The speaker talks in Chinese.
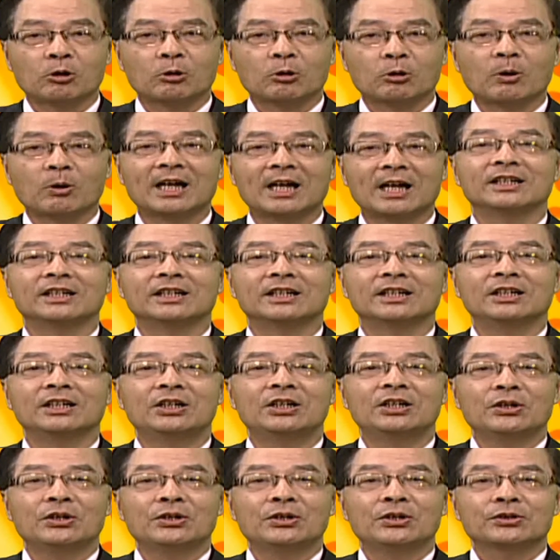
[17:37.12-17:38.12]
括了
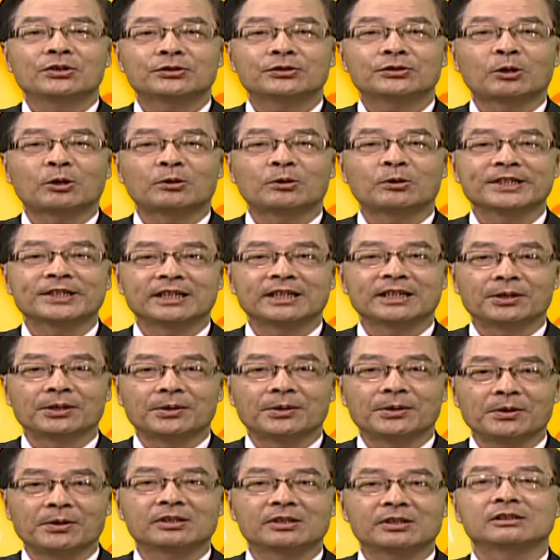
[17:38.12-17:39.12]
诉讼型的
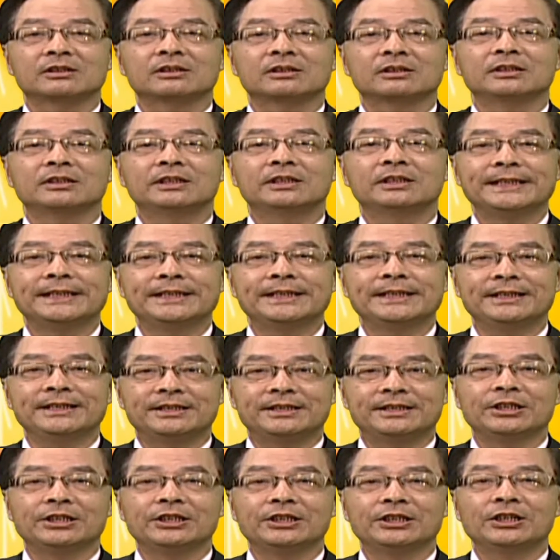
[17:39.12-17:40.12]
律师以
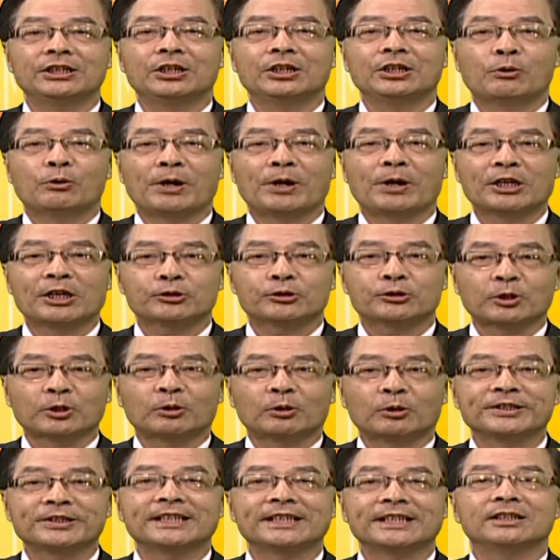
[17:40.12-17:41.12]
及非诉讼
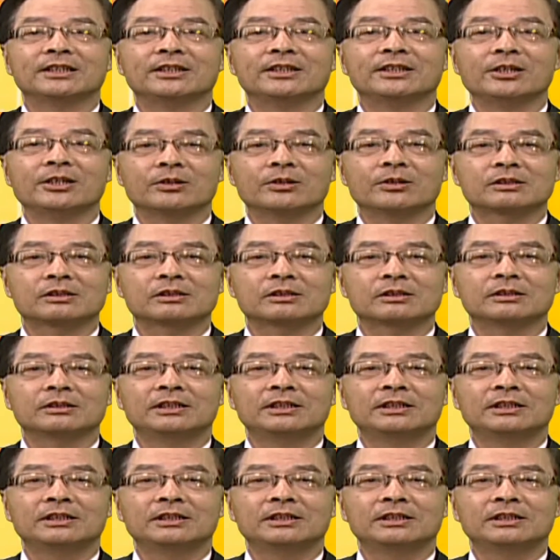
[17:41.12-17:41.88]
型的律师。